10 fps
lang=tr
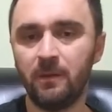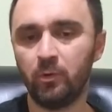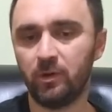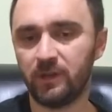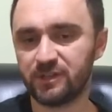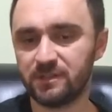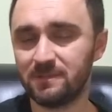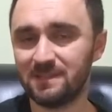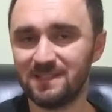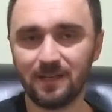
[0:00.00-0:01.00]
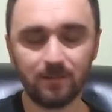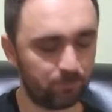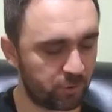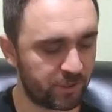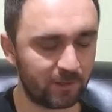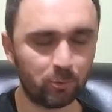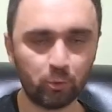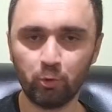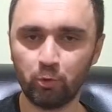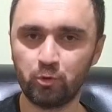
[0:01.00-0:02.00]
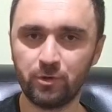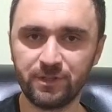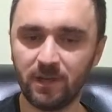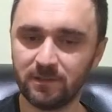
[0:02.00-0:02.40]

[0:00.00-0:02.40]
Ben böyle geçtim. Sizler bu şekilde tuttuğunuz sürece